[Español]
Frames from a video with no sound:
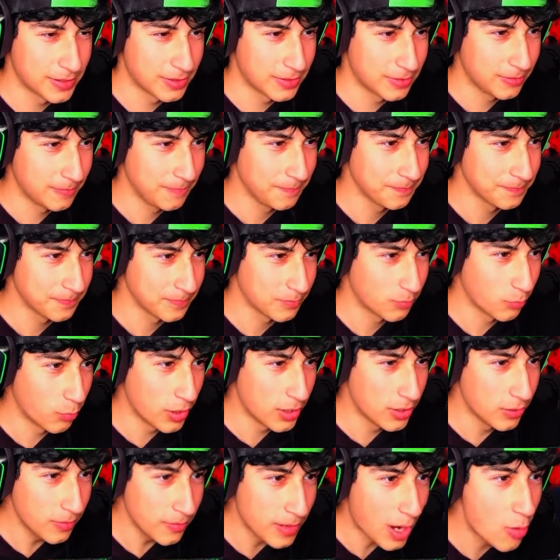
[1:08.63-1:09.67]
pero
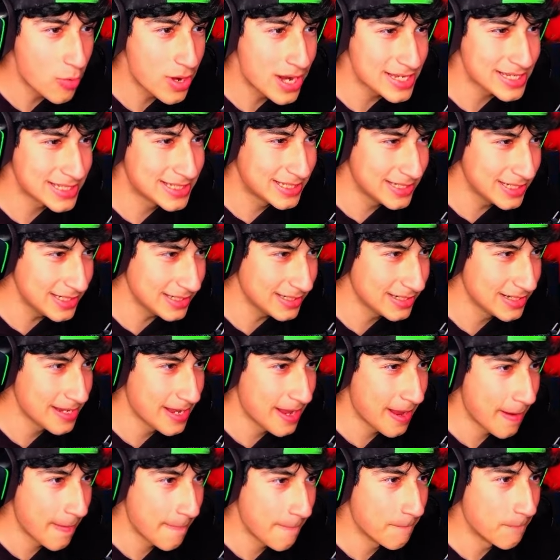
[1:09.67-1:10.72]
bueno, aún así,
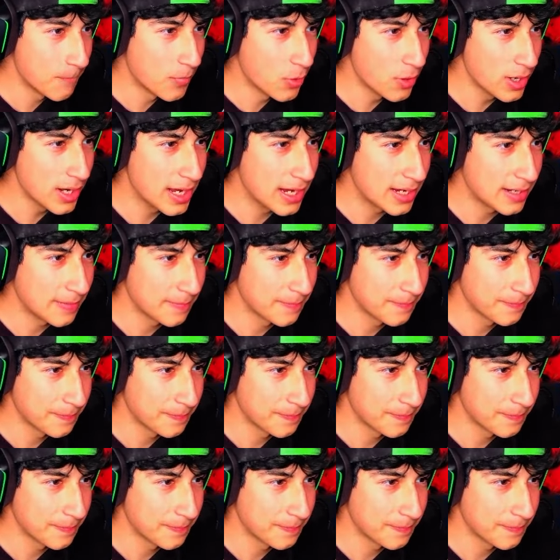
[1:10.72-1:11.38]
mola.